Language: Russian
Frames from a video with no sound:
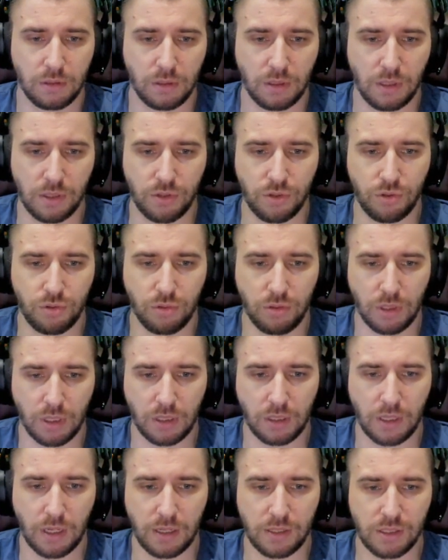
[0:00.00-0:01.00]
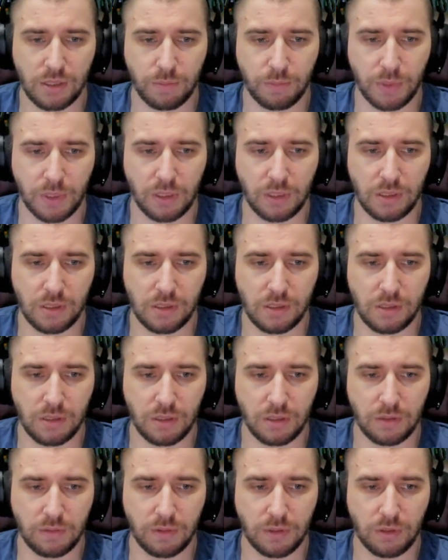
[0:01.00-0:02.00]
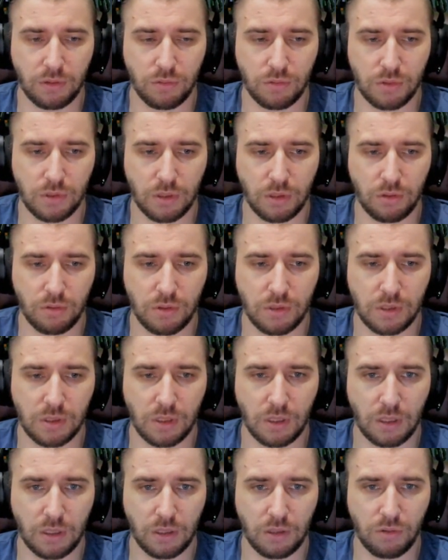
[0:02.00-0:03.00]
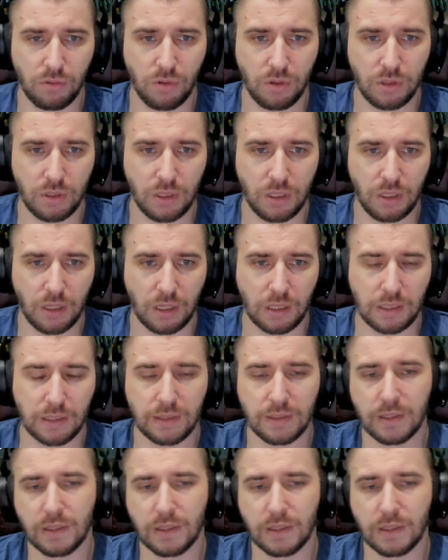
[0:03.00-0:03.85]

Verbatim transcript: Хочу я также потестировать, ну, с одной стороны, огника.